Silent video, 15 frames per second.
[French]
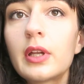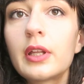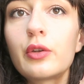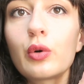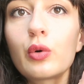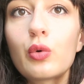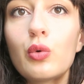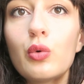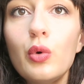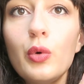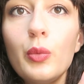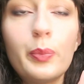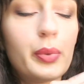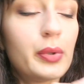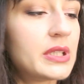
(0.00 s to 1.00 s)
voilà donc
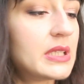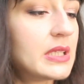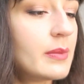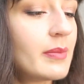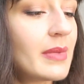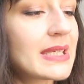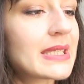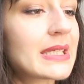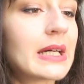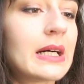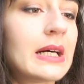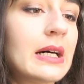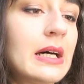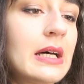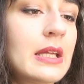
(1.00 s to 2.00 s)
le petit
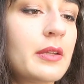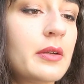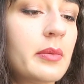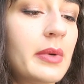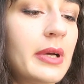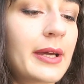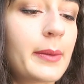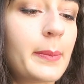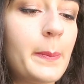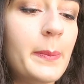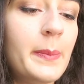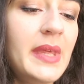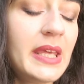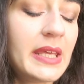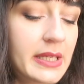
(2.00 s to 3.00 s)
mascara de la marque
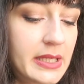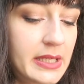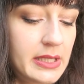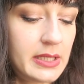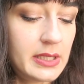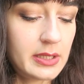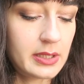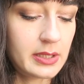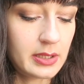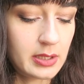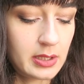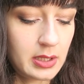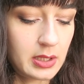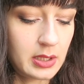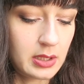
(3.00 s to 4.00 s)
Mickey.
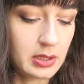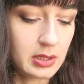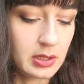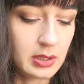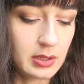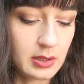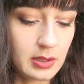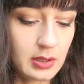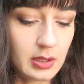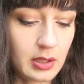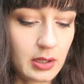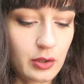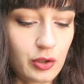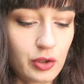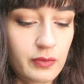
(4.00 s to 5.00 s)

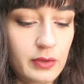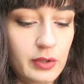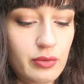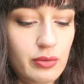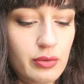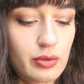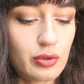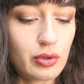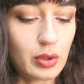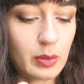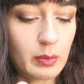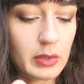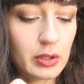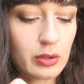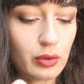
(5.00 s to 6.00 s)
Alors je vais juste
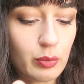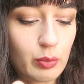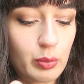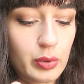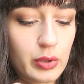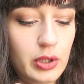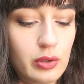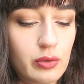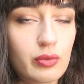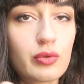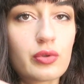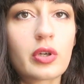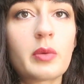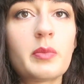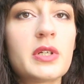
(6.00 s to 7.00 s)
en mettre une petite
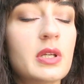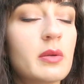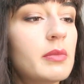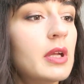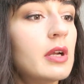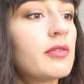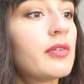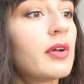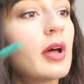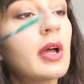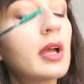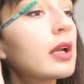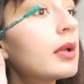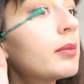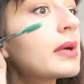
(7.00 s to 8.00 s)
touche comme j'aime bien le faire
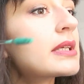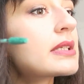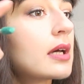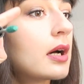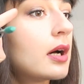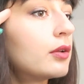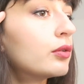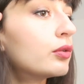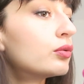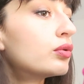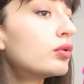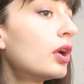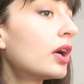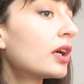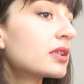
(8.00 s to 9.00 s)
avec les mascaras de
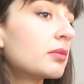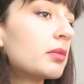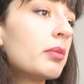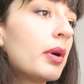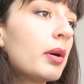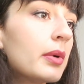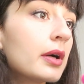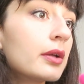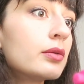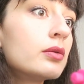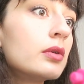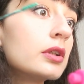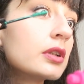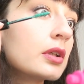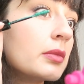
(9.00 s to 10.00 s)
couleur, j'en mets pas
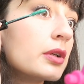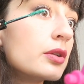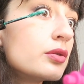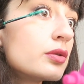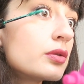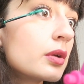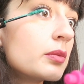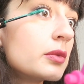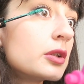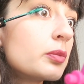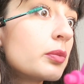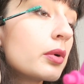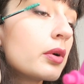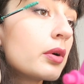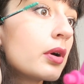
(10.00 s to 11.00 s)
partout, hein. j'en mets juste un
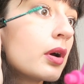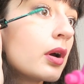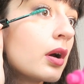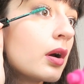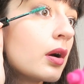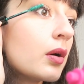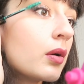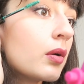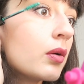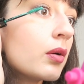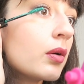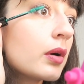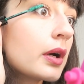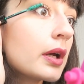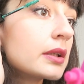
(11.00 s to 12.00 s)
petit peu
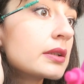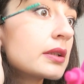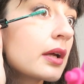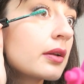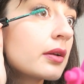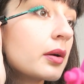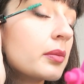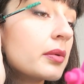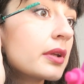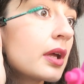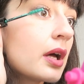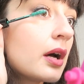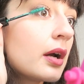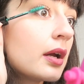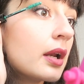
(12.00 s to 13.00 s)
au coin externe comme
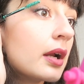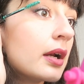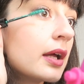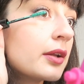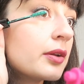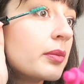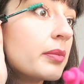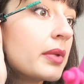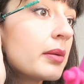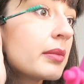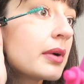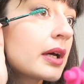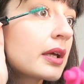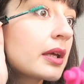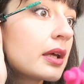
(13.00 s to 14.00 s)
ça, il a l'air de bien
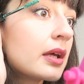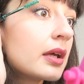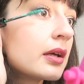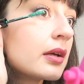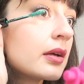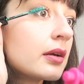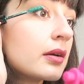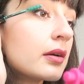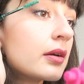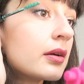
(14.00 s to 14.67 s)
marquer